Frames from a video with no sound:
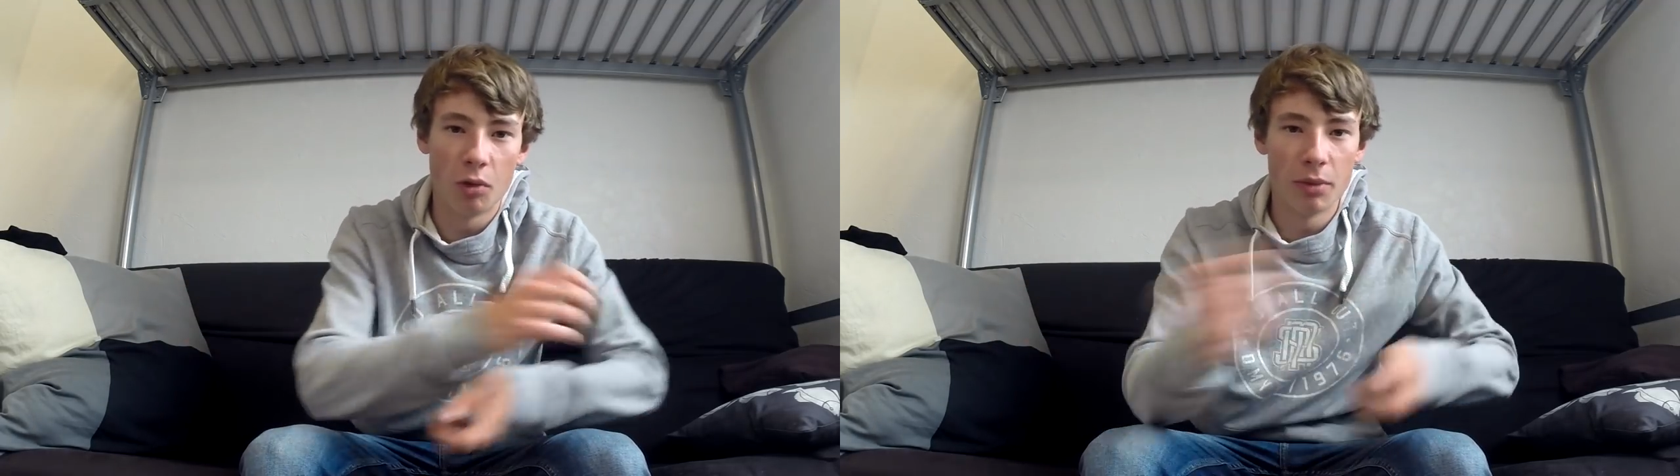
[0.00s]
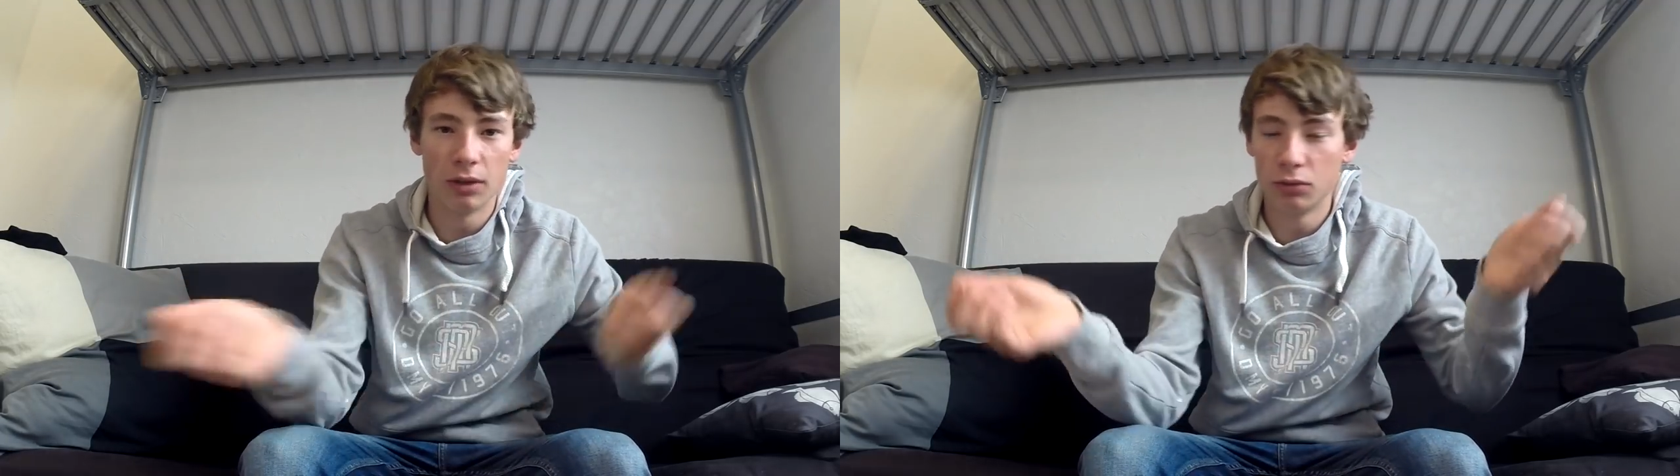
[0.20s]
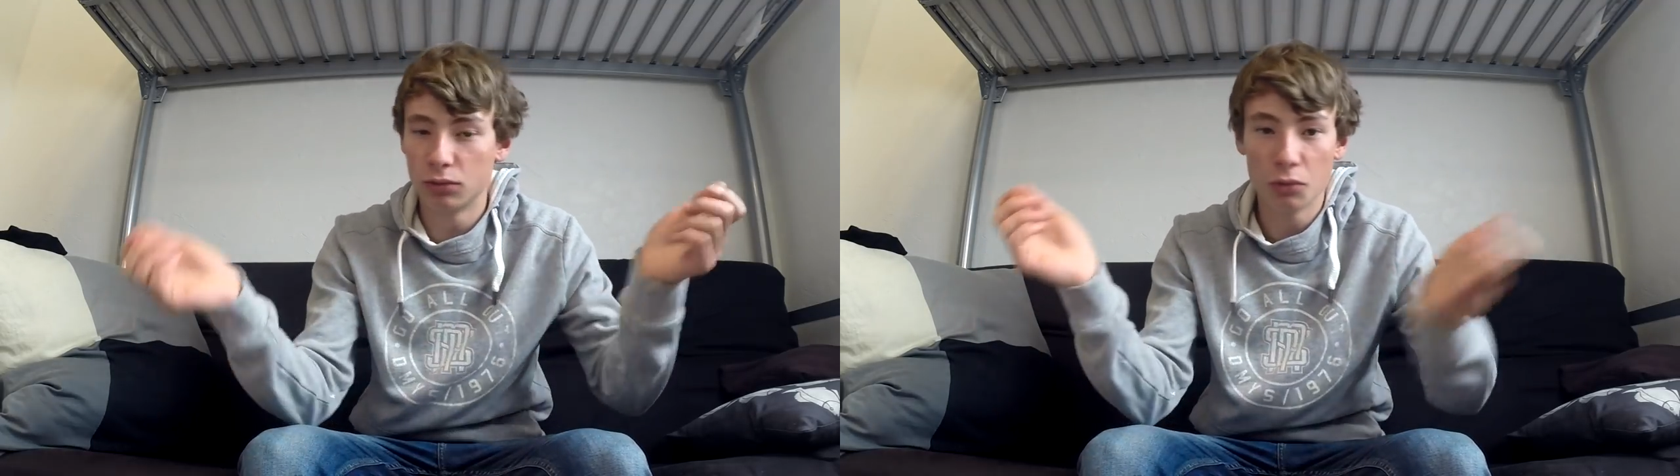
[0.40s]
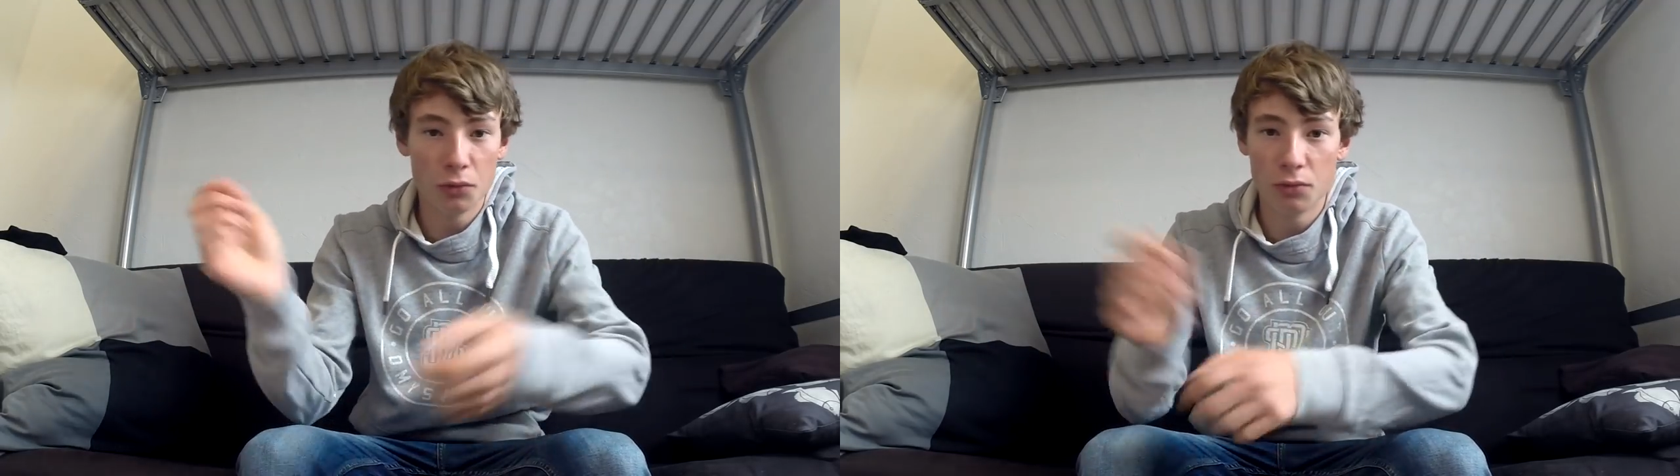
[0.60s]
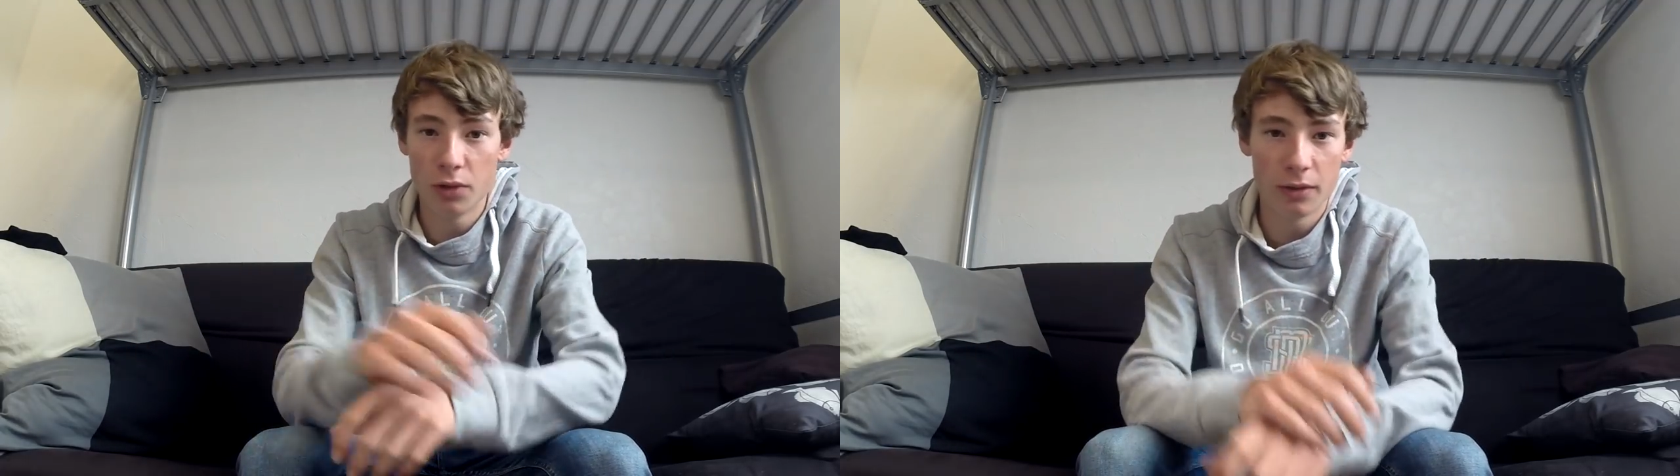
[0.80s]
en bas, tout ce que
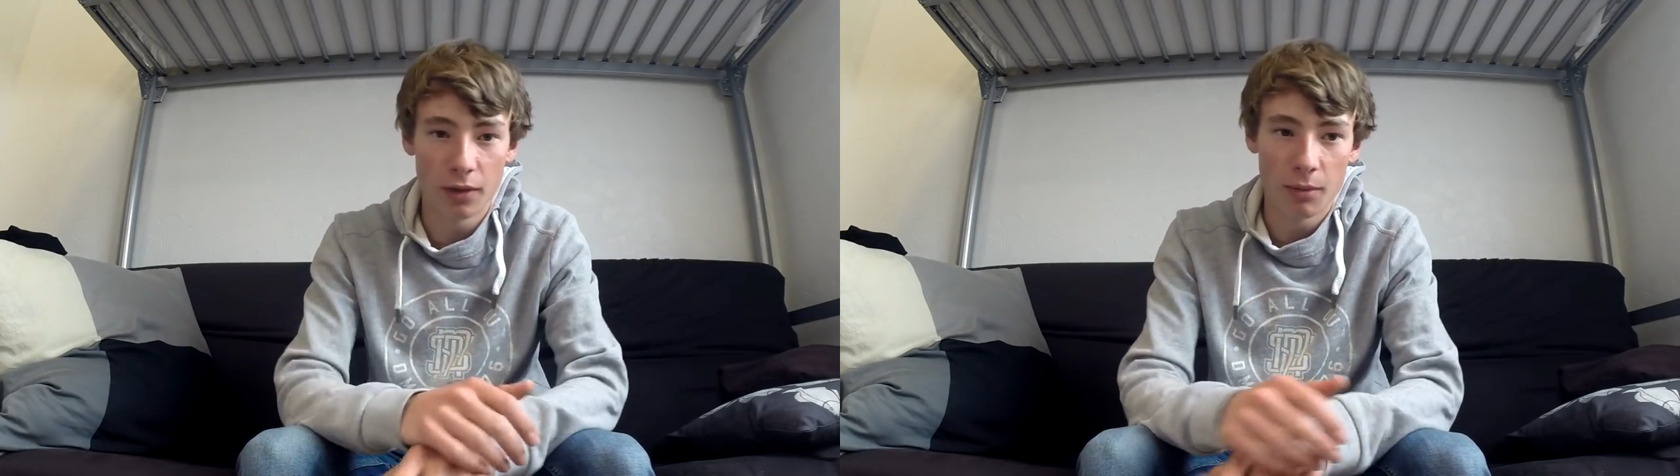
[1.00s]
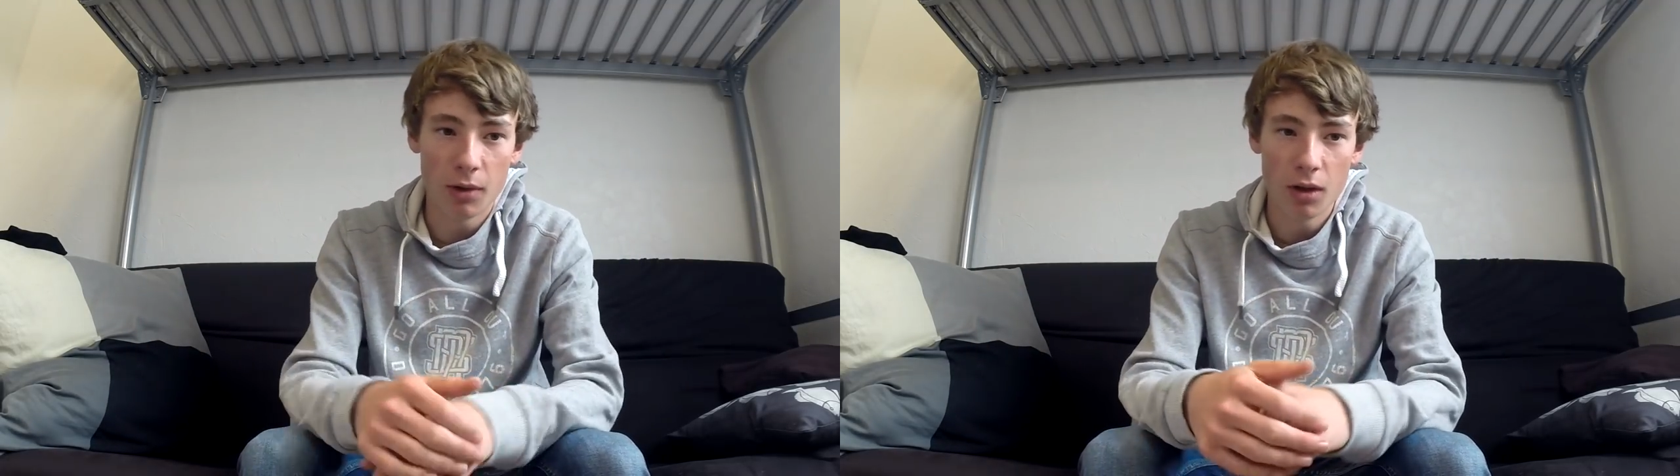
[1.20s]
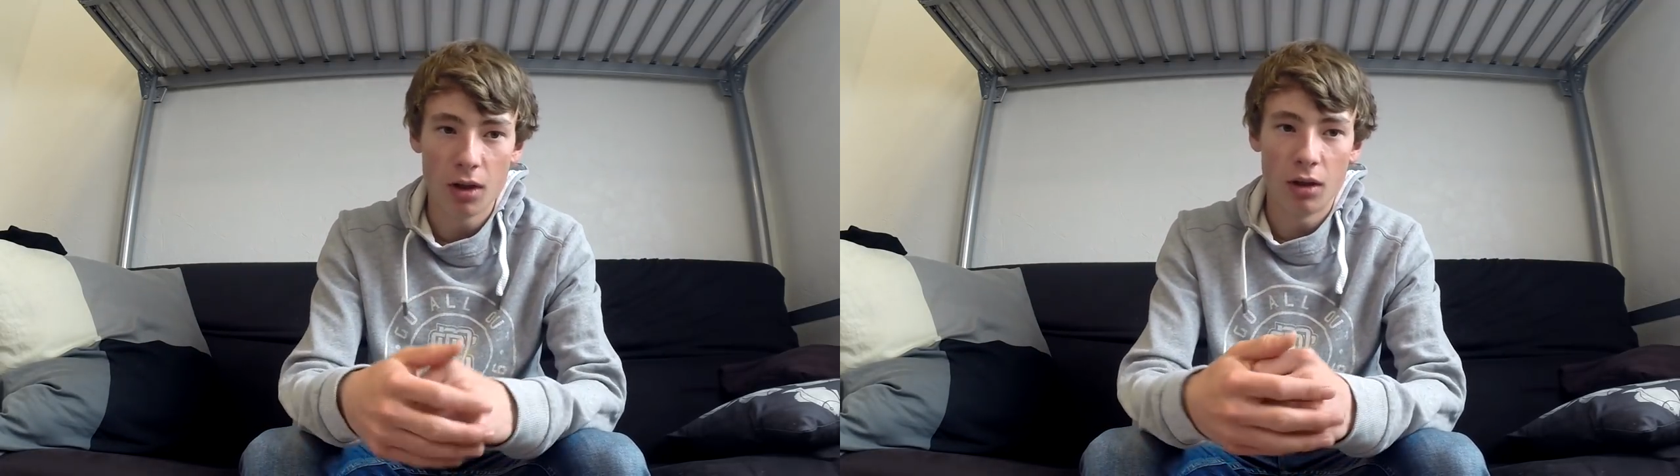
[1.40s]
vous voulez vraiment.